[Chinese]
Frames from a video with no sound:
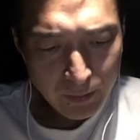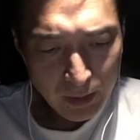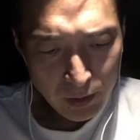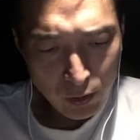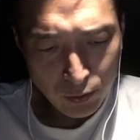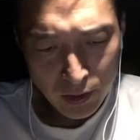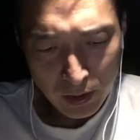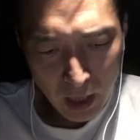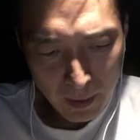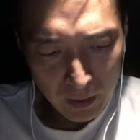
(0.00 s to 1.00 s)
这种装修
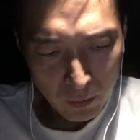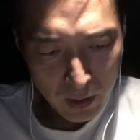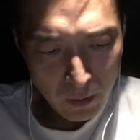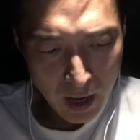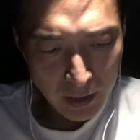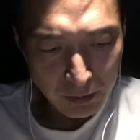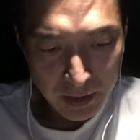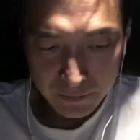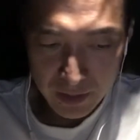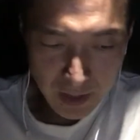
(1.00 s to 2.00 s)
老板的规划有
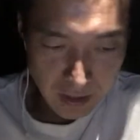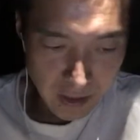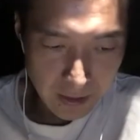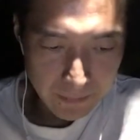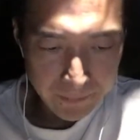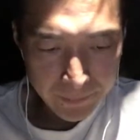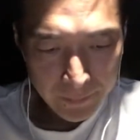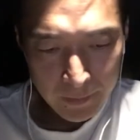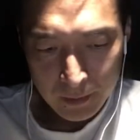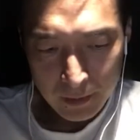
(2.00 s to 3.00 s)
几分诚意呢？
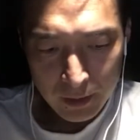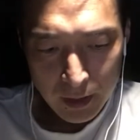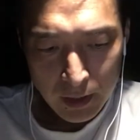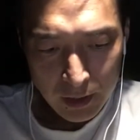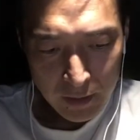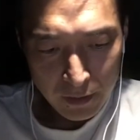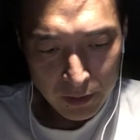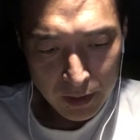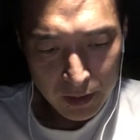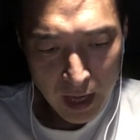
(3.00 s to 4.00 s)
嗯，是否
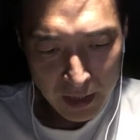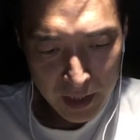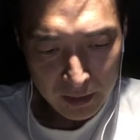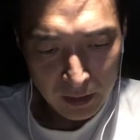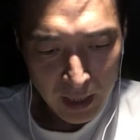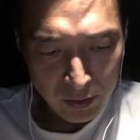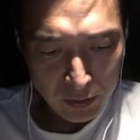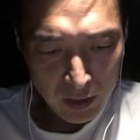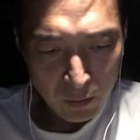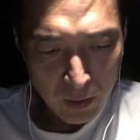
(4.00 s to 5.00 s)
是常见的单
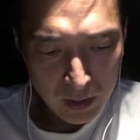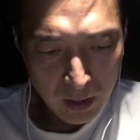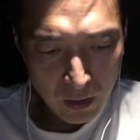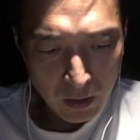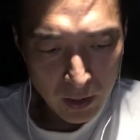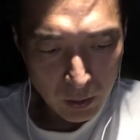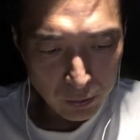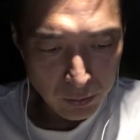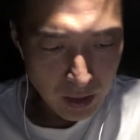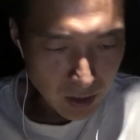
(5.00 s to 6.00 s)
纯的为了留
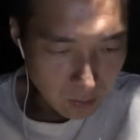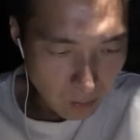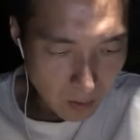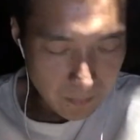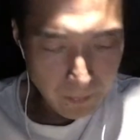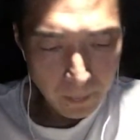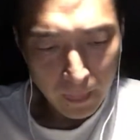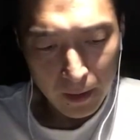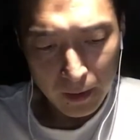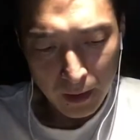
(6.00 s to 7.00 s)
住而承诺？
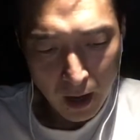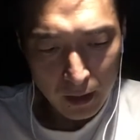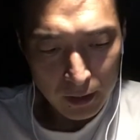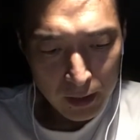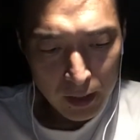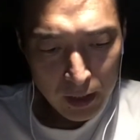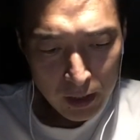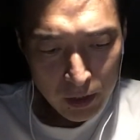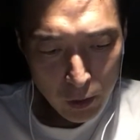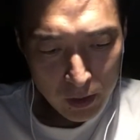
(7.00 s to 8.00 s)
二，
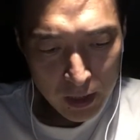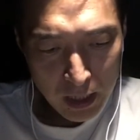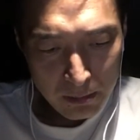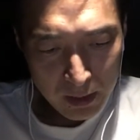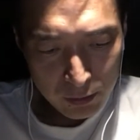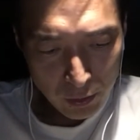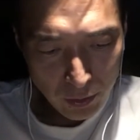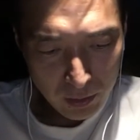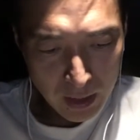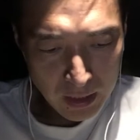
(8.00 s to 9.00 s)
就我前面所
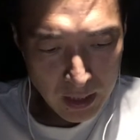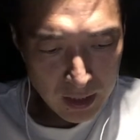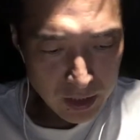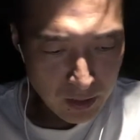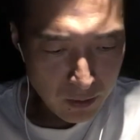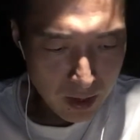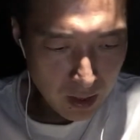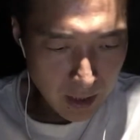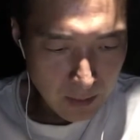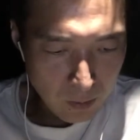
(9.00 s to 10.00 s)
说的个人情况
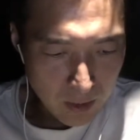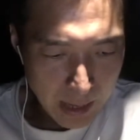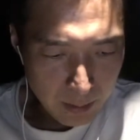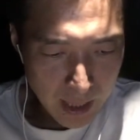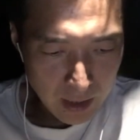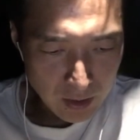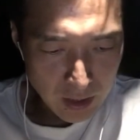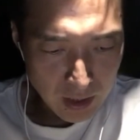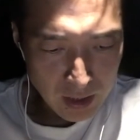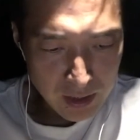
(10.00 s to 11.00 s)
而言，我该不该跟着
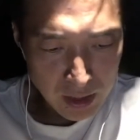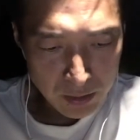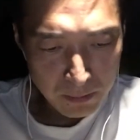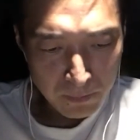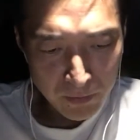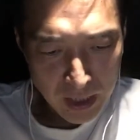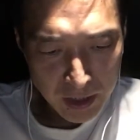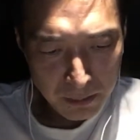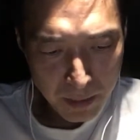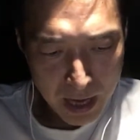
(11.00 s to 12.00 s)
一个年旬年
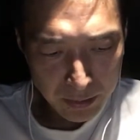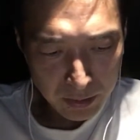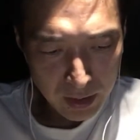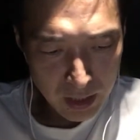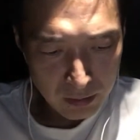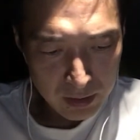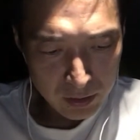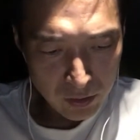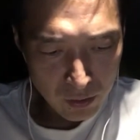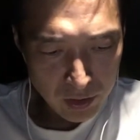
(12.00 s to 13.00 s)
近八旬的老人
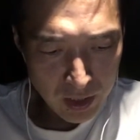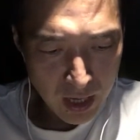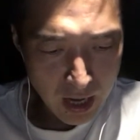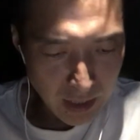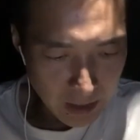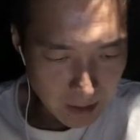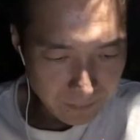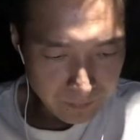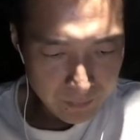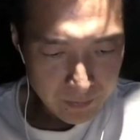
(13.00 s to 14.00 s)
从事这个行业呢？
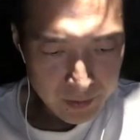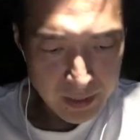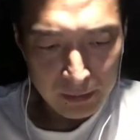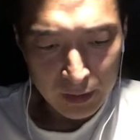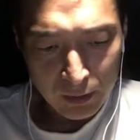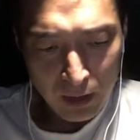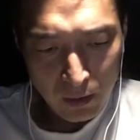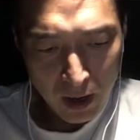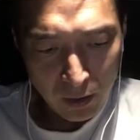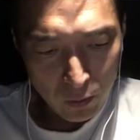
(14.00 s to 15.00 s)
三，题外
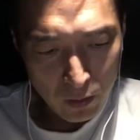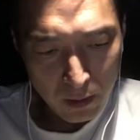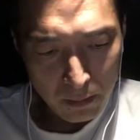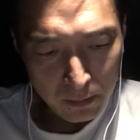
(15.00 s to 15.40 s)
话，如果。